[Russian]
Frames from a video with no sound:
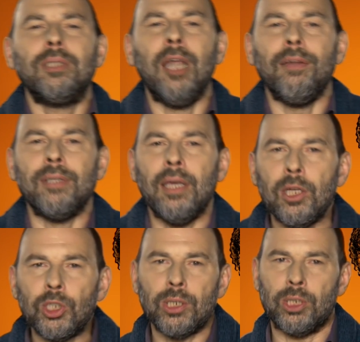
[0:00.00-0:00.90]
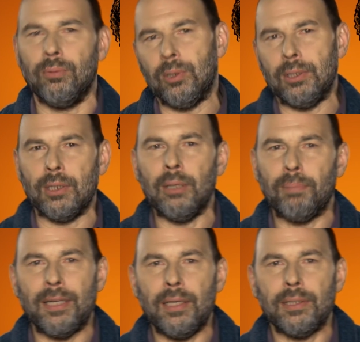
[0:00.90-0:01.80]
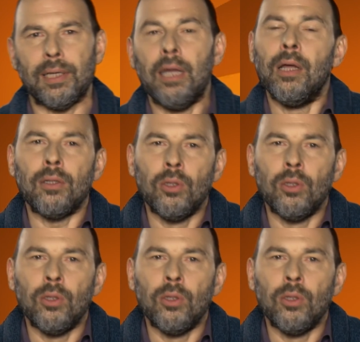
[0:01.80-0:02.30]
из древнейших животных на планете.